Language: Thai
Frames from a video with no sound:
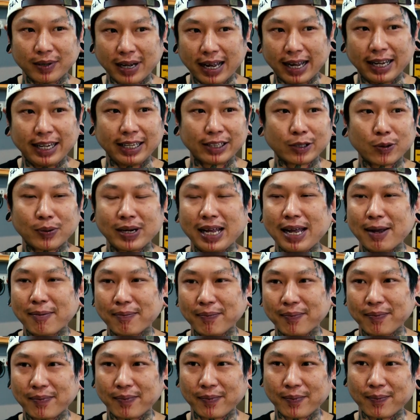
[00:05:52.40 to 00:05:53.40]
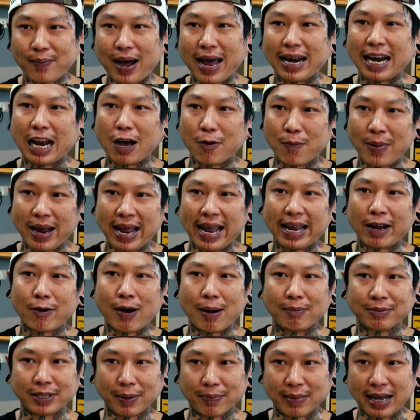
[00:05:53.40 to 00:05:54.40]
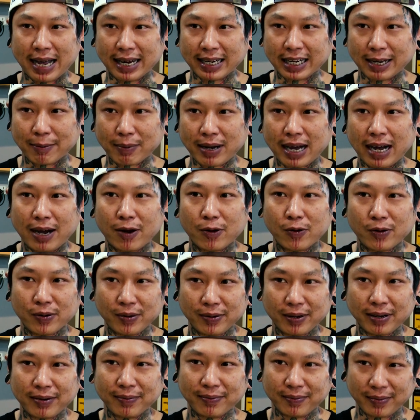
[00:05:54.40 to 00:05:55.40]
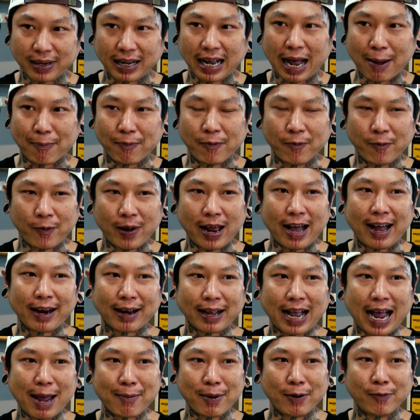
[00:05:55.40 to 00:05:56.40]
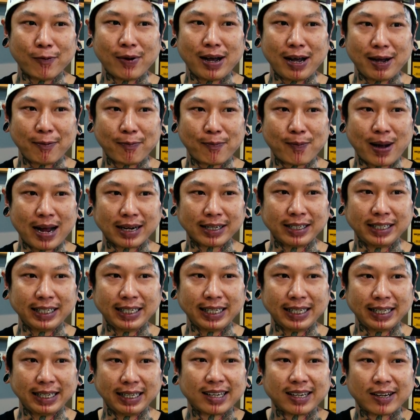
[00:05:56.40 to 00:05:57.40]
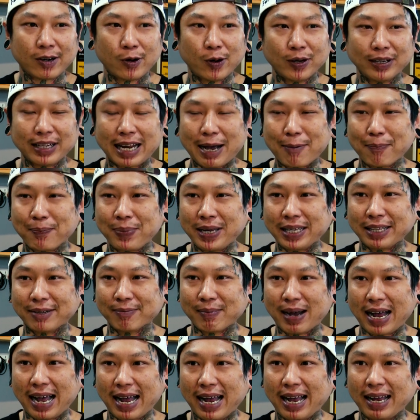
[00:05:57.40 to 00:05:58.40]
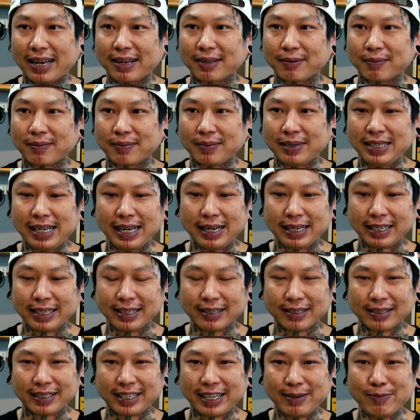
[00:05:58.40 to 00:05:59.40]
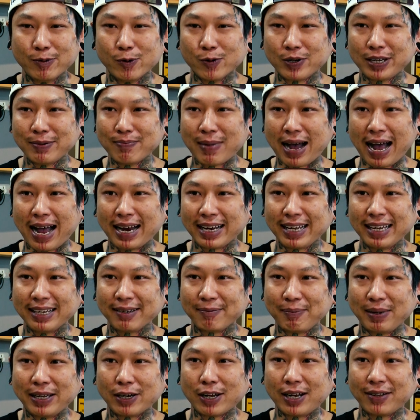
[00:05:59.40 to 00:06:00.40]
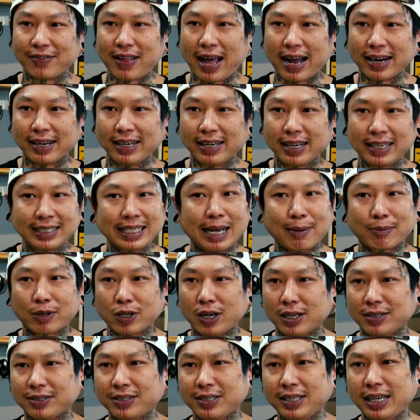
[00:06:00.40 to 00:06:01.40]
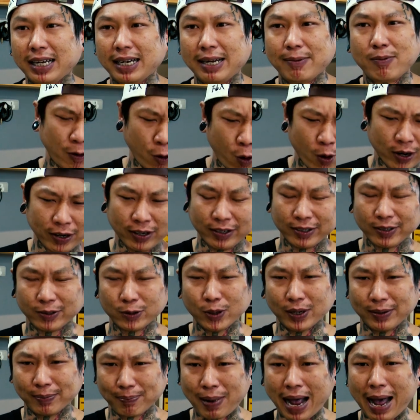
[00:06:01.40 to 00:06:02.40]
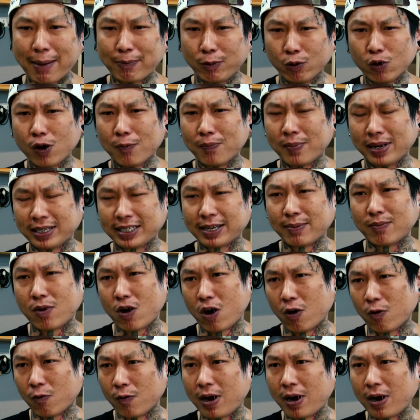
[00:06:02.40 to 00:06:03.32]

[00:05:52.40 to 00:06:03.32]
ไอ้ตรงเนี้ยบ้านเราไม่ให้ความสำคัญกับเขากับเวลากลายเป็นว่าบางทีคนทำผิดมาเรื่องขี้หมูขี้หมาเนี่ยมีรอยสักนึงก็จับถอดเสื้อแล้วคนส่วนภาพรวมมันจะมอง